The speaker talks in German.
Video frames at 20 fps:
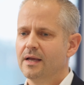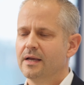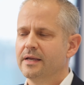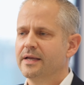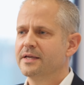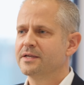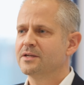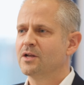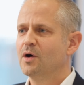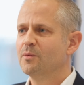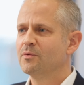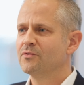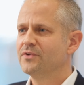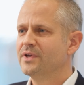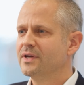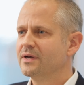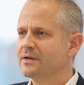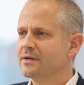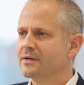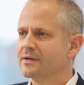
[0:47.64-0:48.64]
Ja, ich glaube,
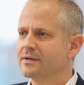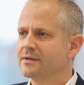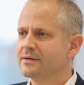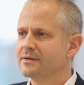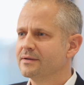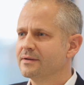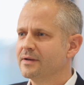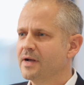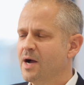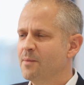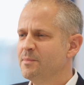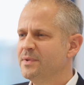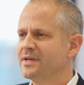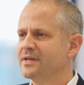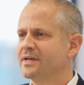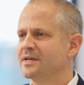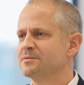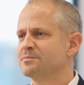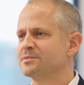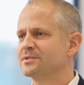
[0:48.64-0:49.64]
wir äh, haben hier
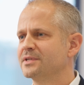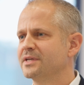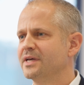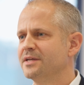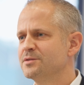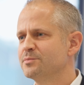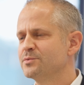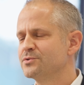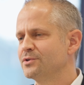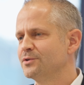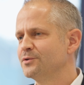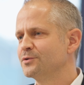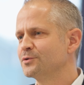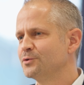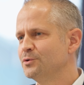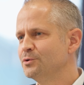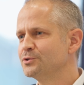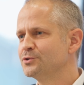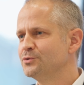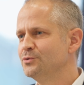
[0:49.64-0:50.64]
eine ganz, ganz besondere
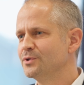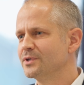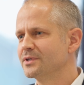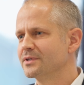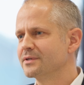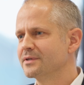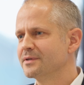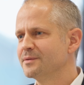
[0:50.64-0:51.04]
Kultur.